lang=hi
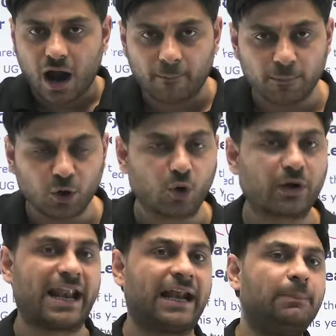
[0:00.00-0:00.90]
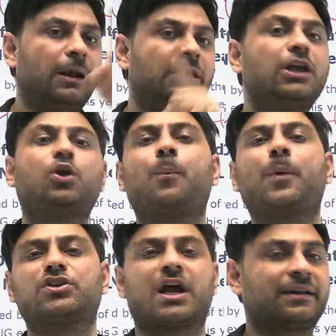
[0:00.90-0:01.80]
हम लोग क्रेडिबिलिटी के
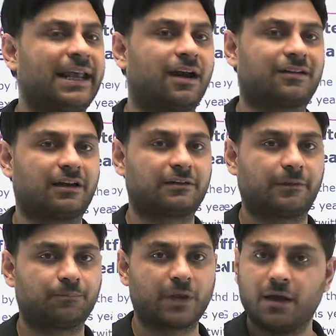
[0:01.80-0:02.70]
ऊपर शक नहीं कर सकते